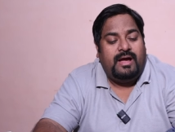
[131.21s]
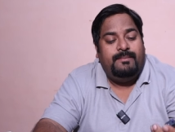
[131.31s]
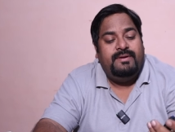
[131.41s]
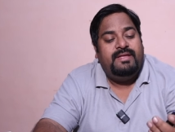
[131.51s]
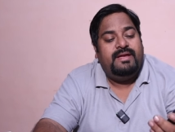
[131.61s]

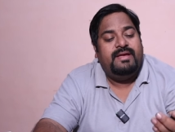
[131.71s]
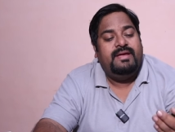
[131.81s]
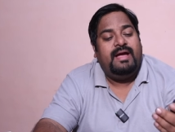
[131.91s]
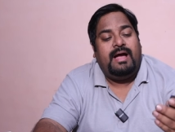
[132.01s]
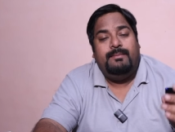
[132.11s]
अभी
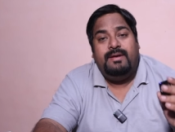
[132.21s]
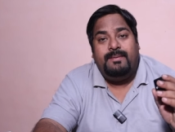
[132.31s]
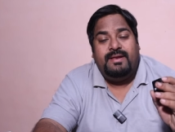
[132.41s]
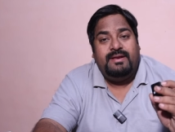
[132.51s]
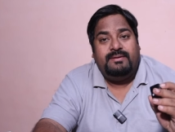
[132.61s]
देखेंगे अभी
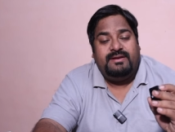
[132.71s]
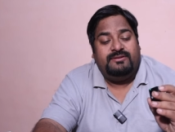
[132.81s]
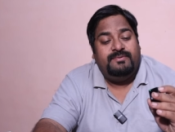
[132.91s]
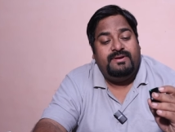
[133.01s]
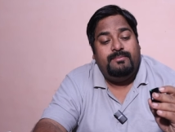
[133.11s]
हमारे
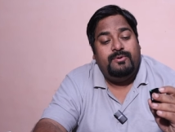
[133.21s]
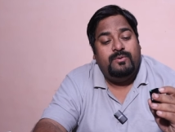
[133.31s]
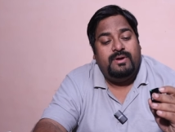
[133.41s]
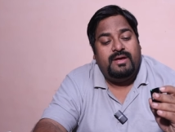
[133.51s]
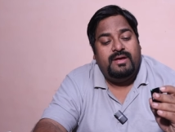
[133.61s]
ट्रांसमीटर
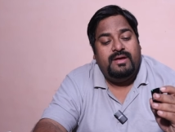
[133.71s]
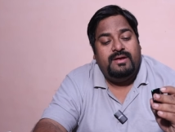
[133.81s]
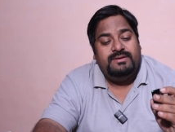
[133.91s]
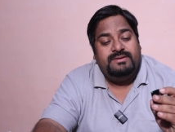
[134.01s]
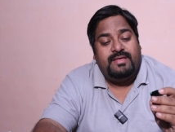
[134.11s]
ब्लू है
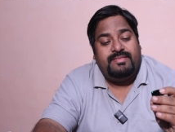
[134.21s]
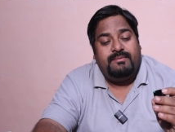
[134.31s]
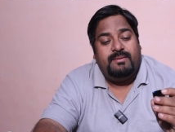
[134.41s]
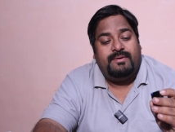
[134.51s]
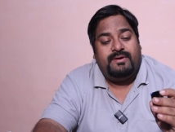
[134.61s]
जैसे
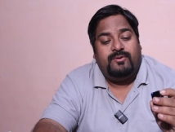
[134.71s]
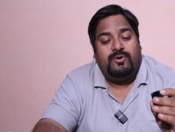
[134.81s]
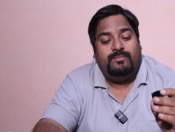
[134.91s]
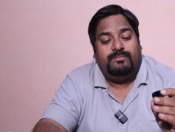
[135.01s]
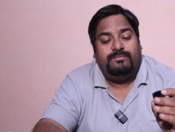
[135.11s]
हमने
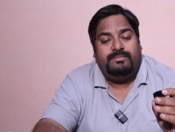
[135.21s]
बटन